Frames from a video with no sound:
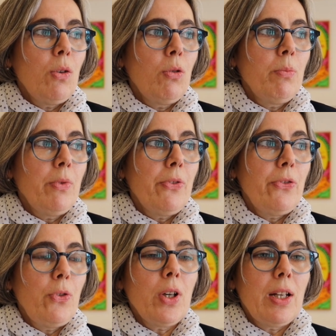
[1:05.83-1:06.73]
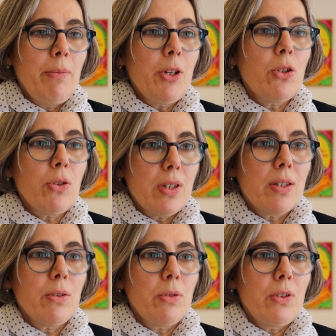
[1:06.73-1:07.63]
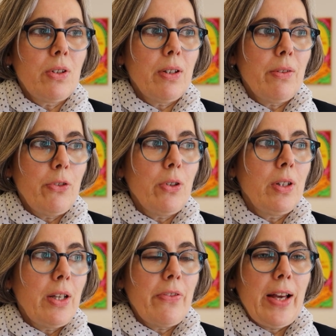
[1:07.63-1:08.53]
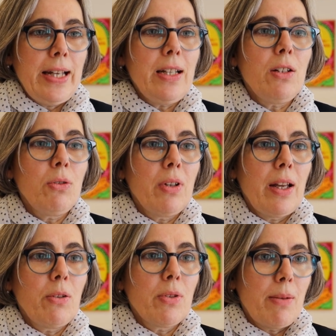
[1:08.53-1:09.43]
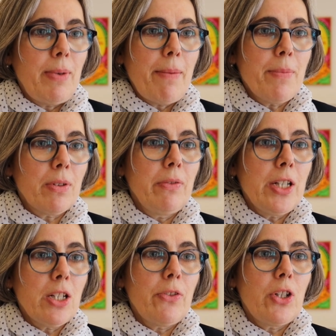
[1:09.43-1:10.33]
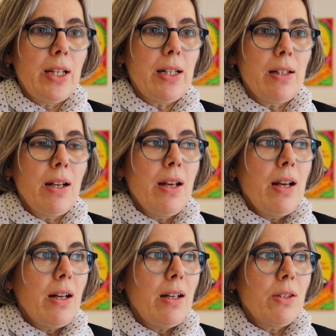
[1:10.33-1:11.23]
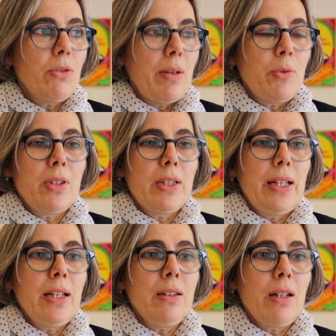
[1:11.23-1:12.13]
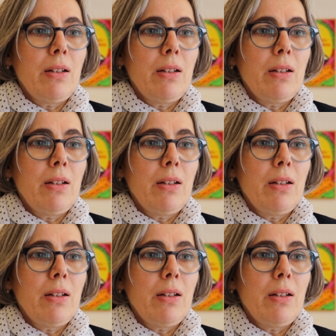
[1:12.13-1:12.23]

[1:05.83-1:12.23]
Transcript: um für Klimaschutz und äh, für eine Veränderung in unserem Lebens- und Wirtschaftsstil äh, zu demonstrieren.